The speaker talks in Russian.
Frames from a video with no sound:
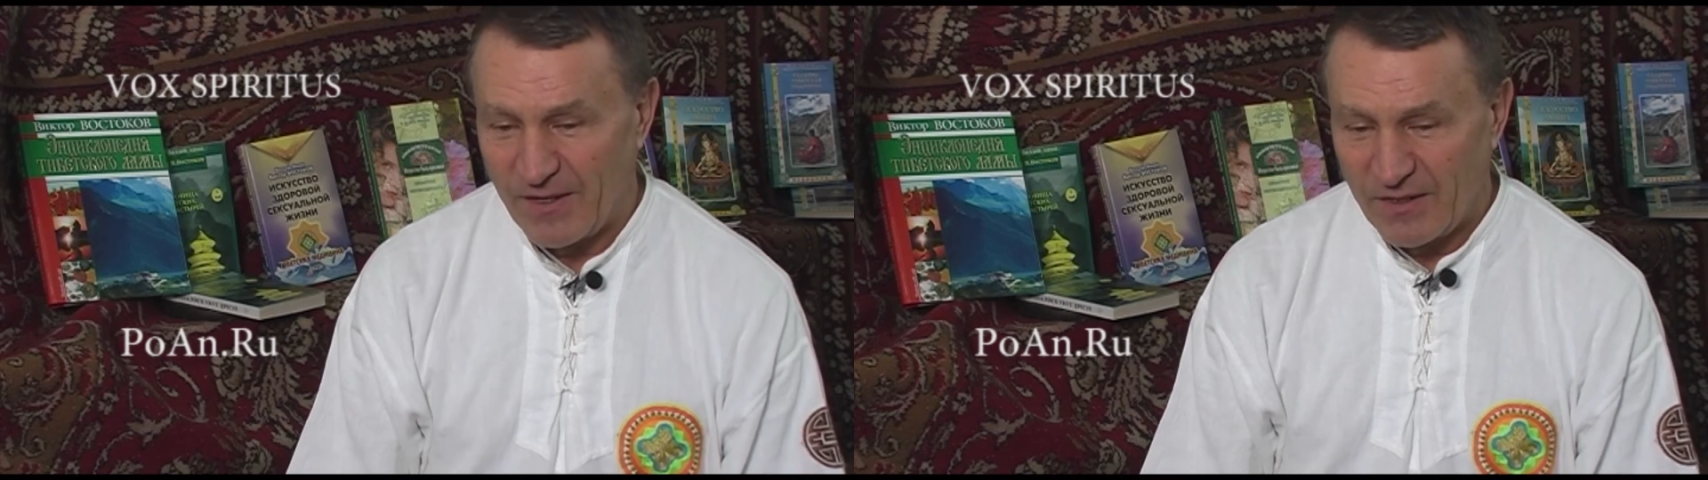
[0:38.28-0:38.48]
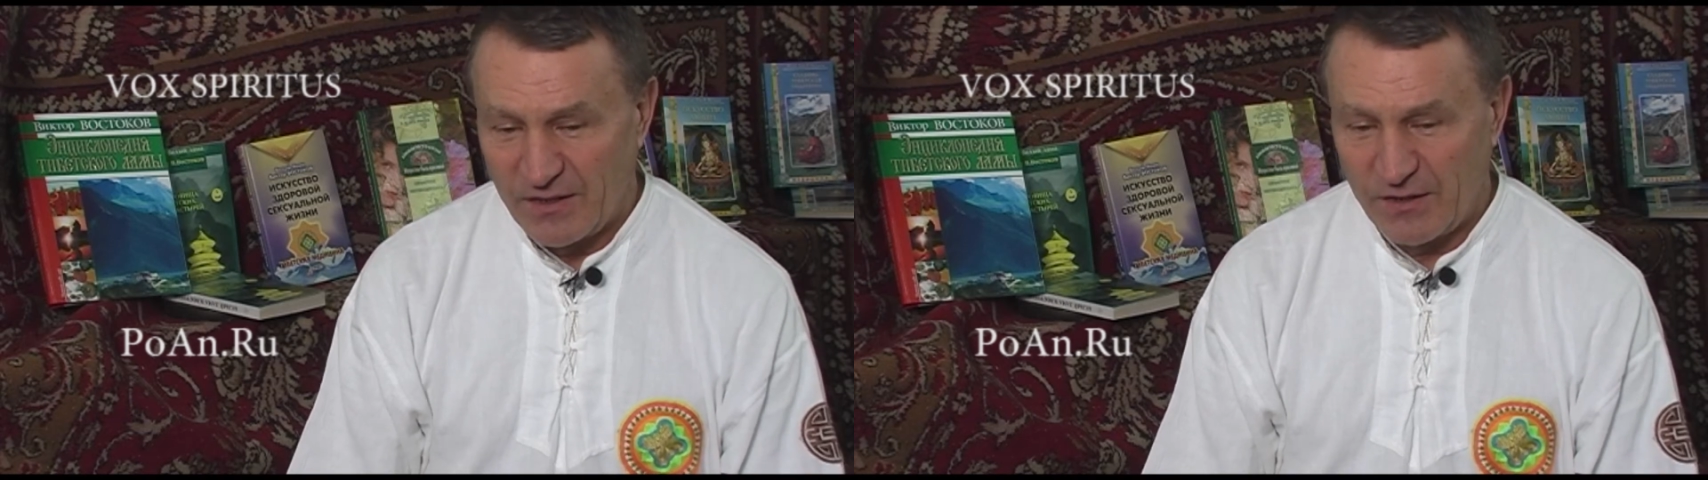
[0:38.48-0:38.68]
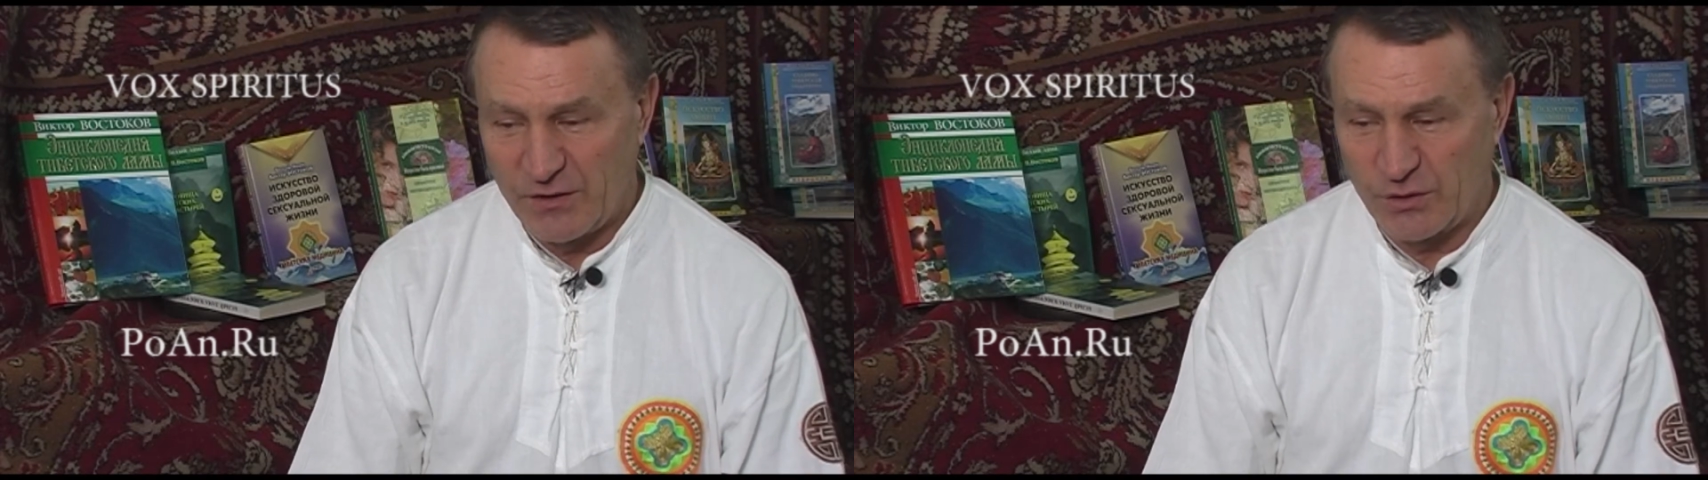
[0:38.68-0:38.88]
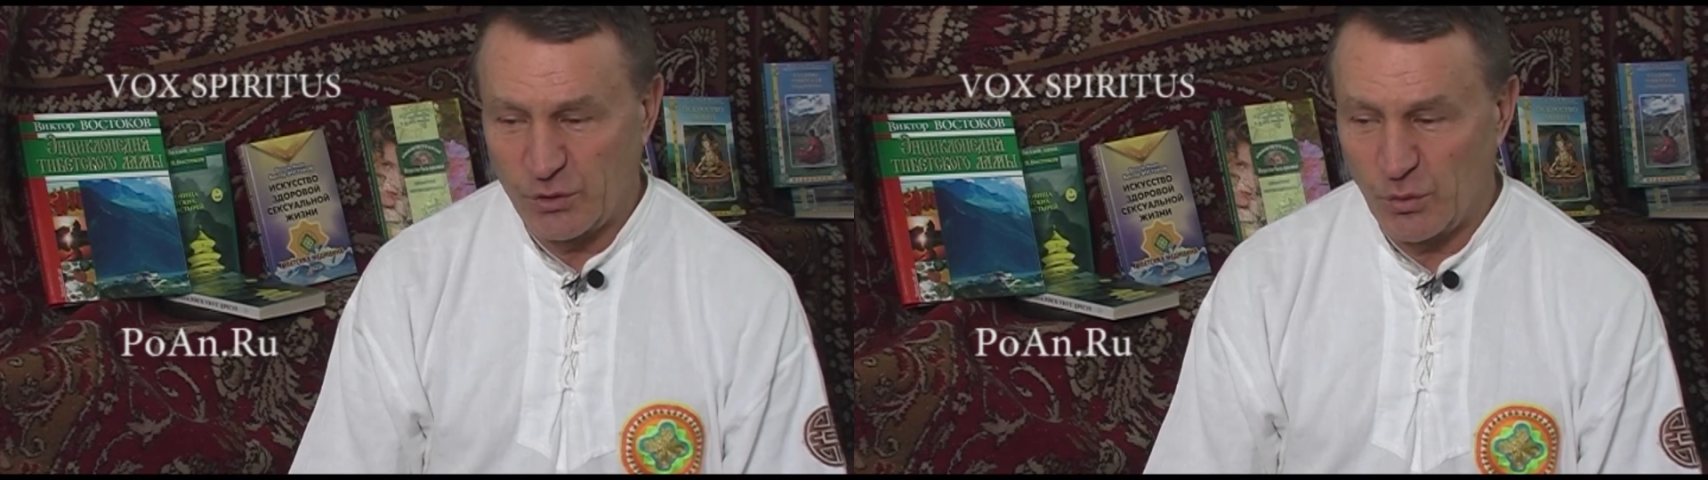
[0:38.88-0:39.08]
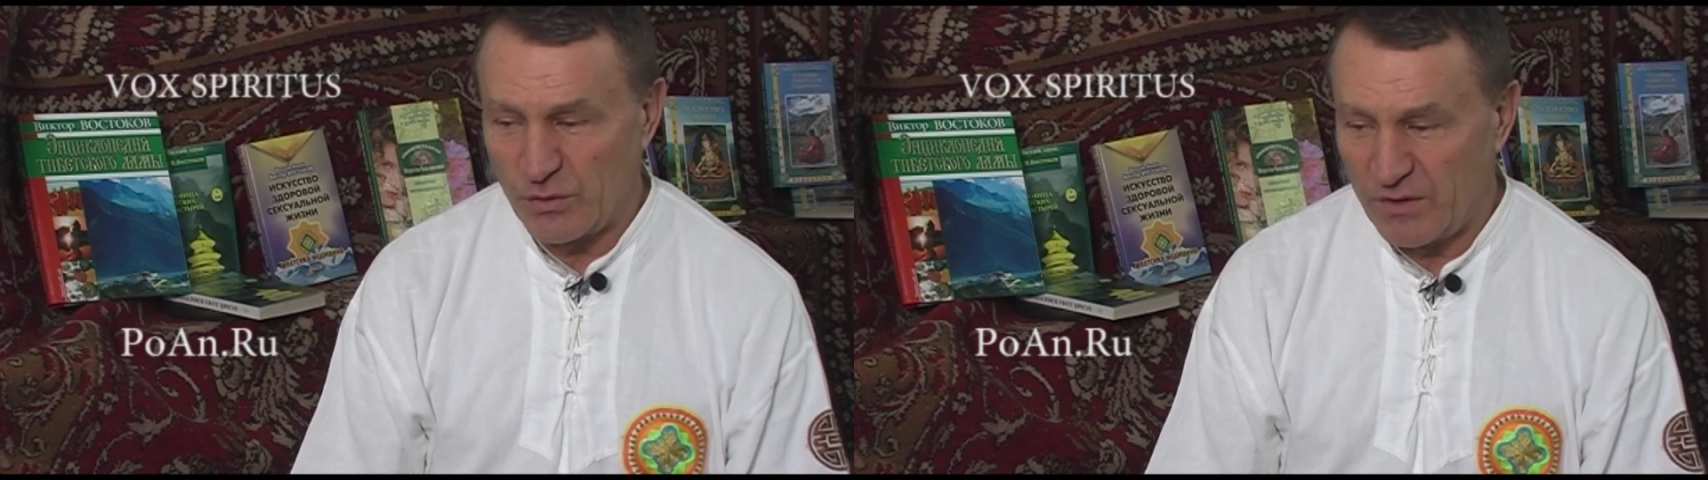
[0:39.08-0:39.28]
И
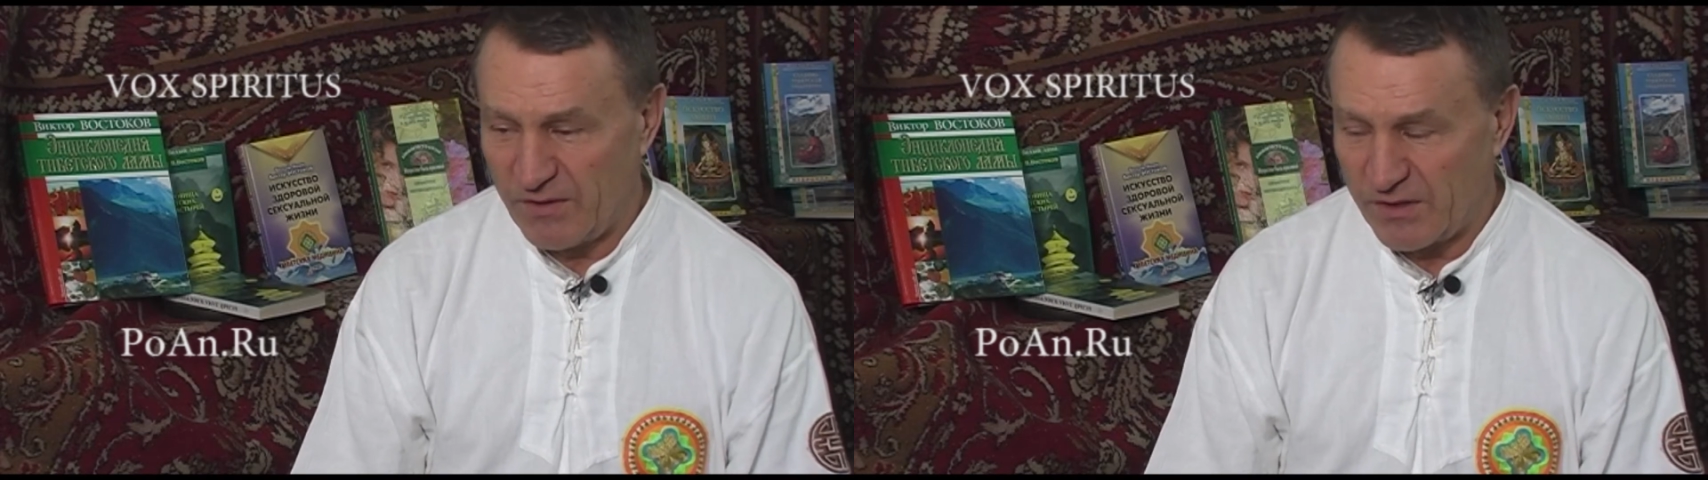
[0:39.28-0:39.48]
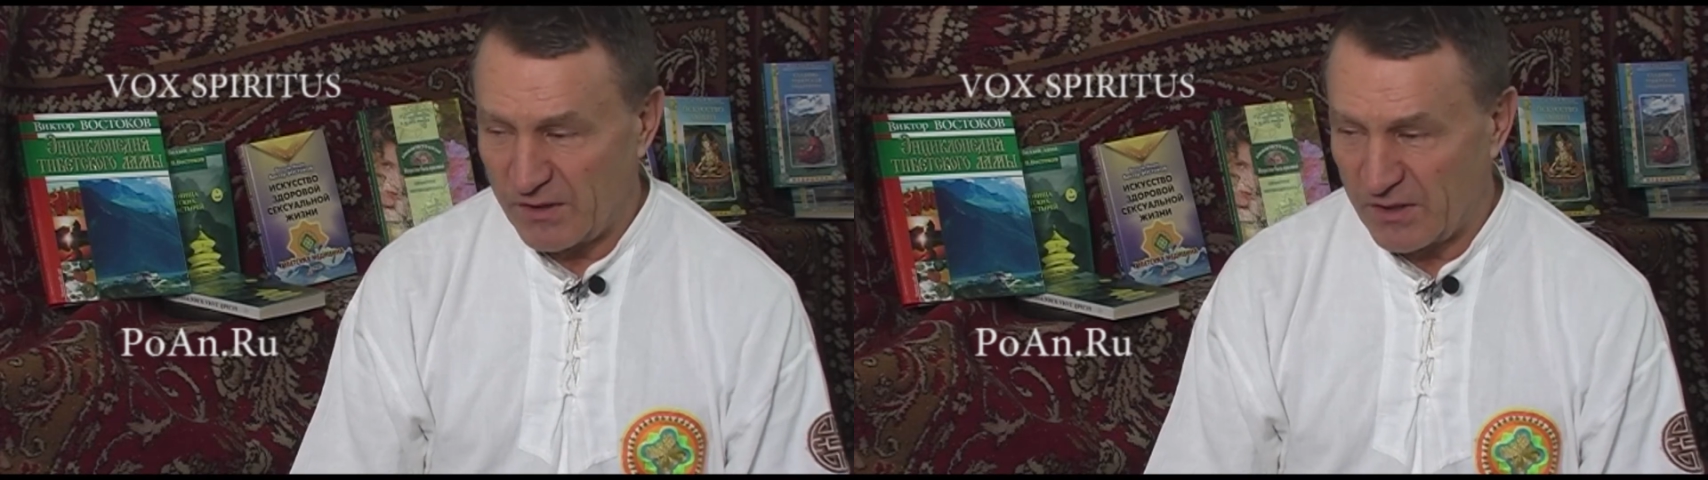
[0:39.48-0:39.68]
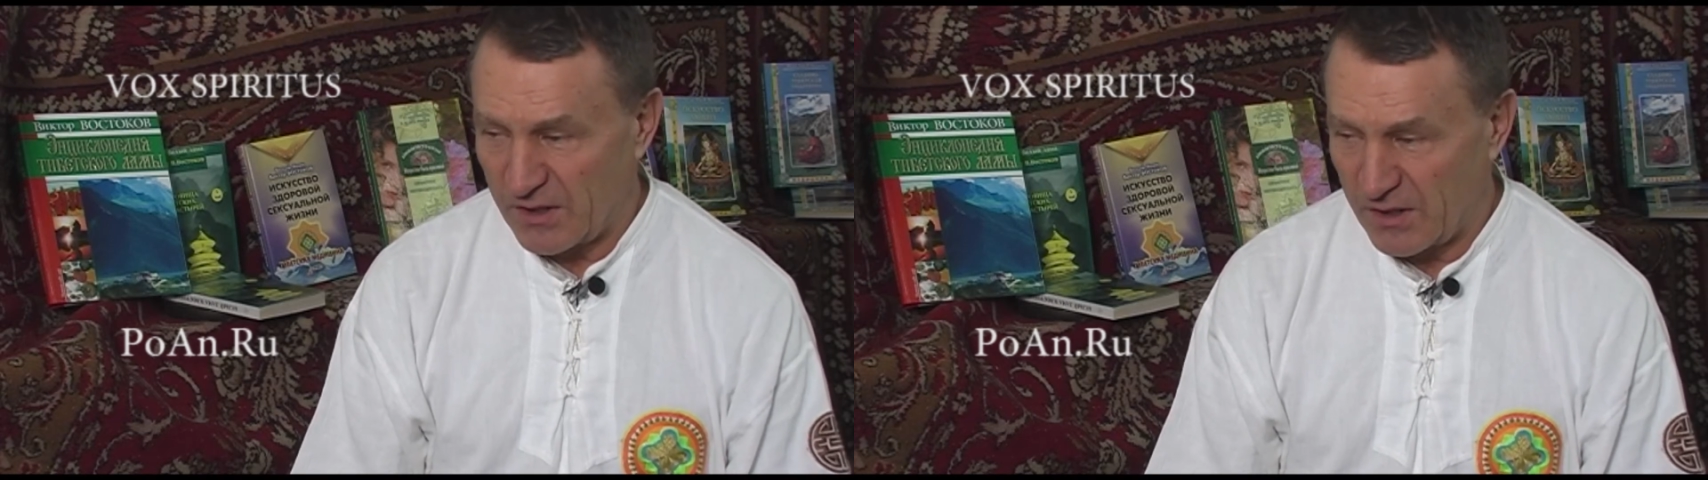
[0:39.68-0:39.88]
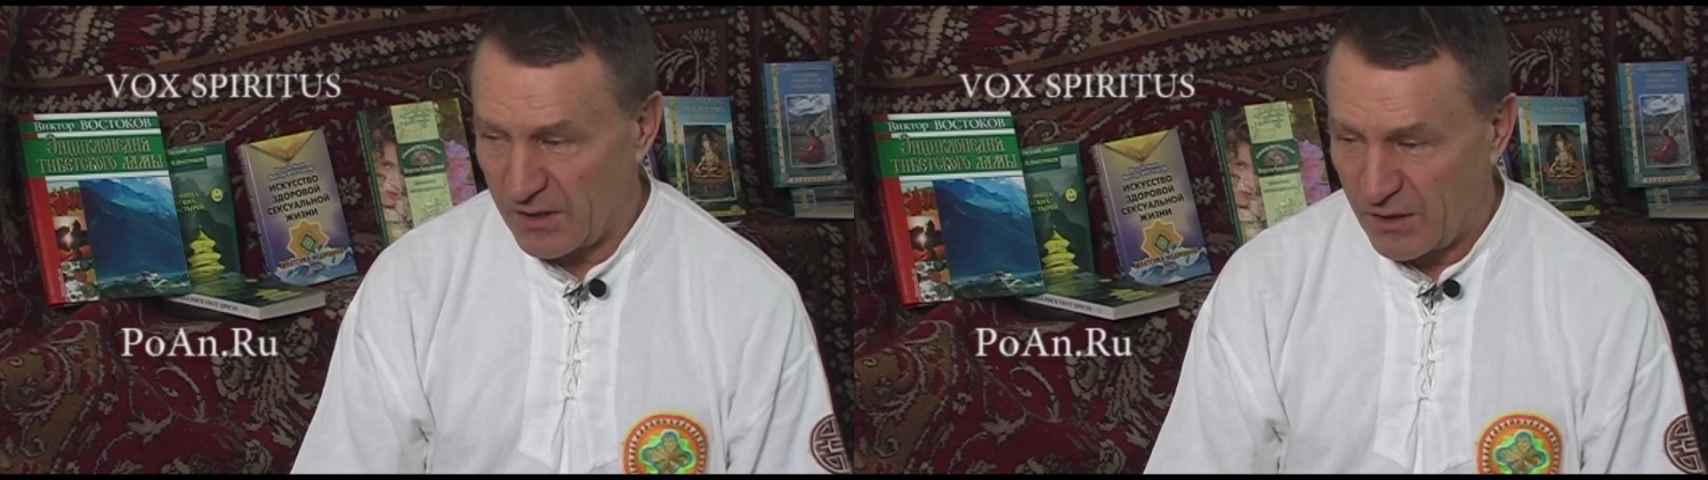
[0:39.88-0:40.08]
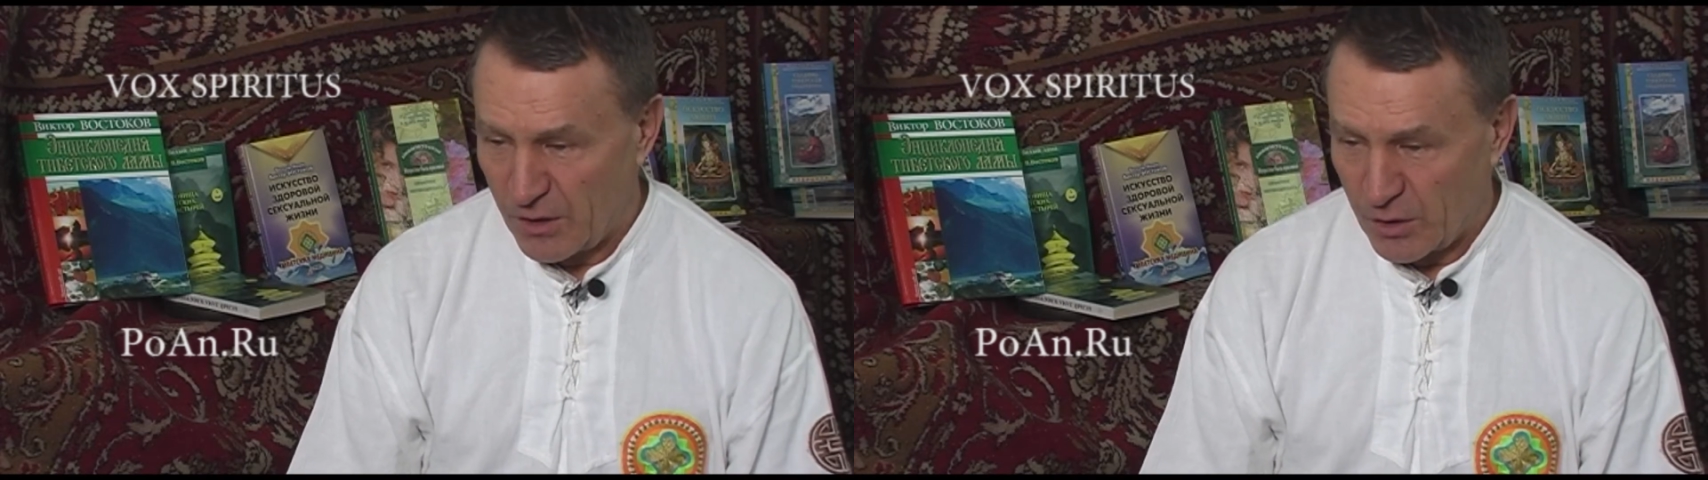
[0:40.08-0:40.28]
что удивительно,